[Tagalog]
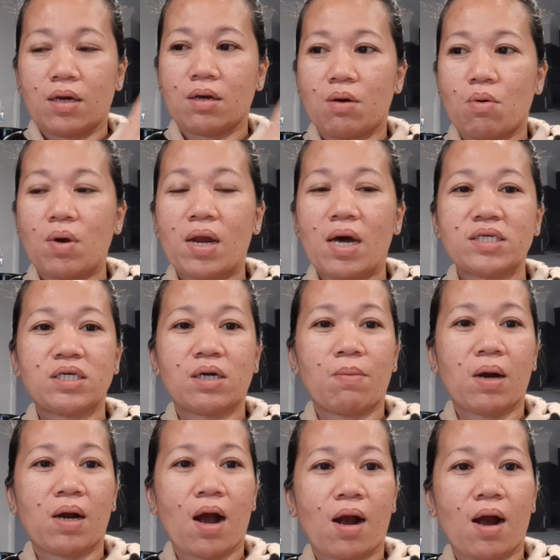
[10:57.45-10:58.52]
wala siyang
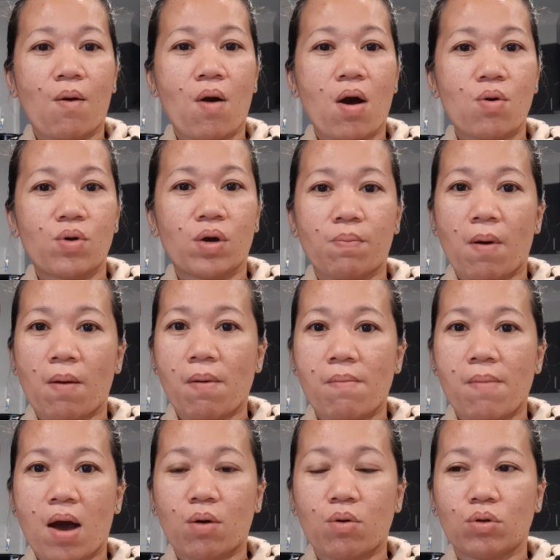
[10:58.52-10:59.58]
magagawa kung
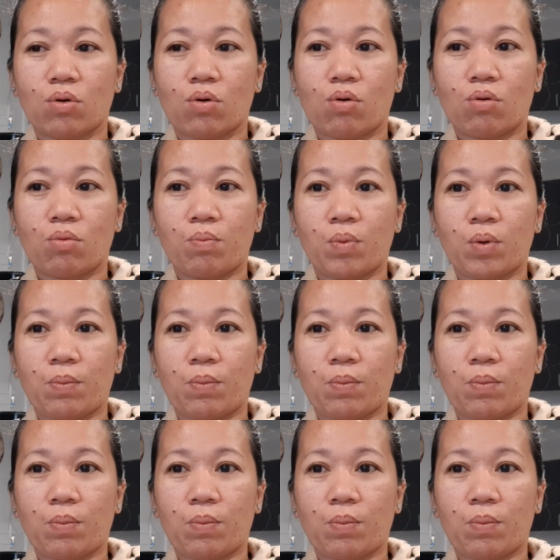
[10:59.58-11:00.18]
ipapabakod ko.